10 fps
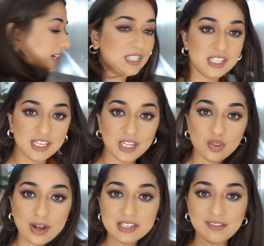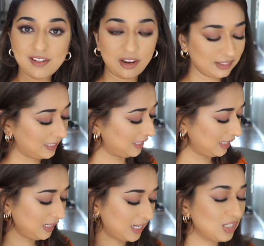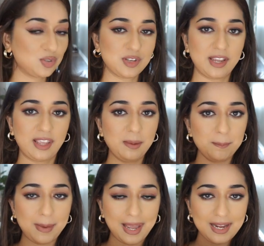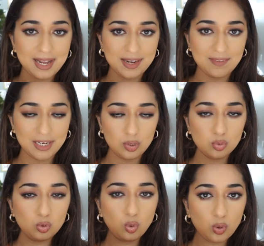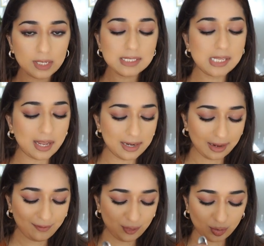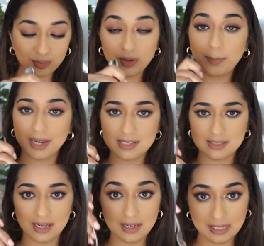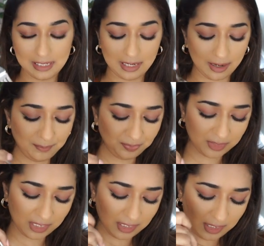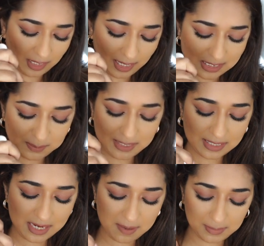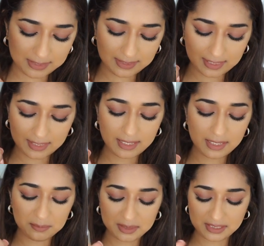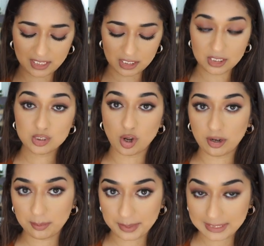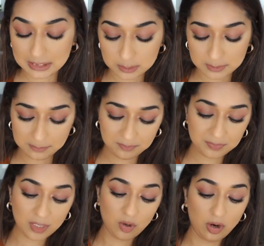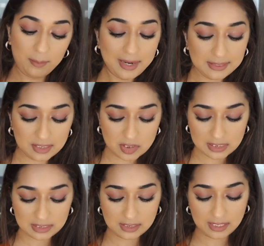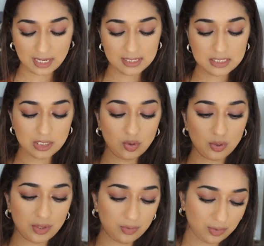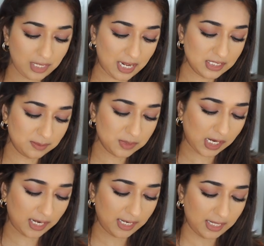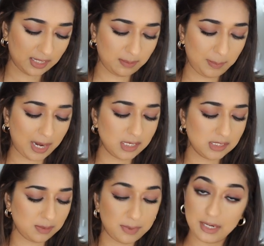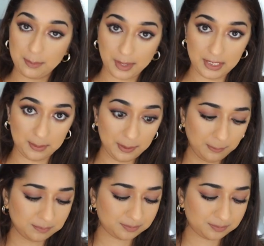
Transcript: अगर अच्छे नहीं है तो आज का ब्लॉग देख के अच्छे हो जाएंगे मैं खाने वाली हूँ थोड़ा सा लेफ्ट ओवर पास्ता कल का हस्बैंड एंड हिम्मत गए हैं हिम्मत की सॉकर प्रैक्टिस पे और मैं इतनी जल्दी तैयार इसलिए होगी हूँ क्योंकि आज हम जा रहे हैं एक प्यारी सी बर्थडे पार्टी पे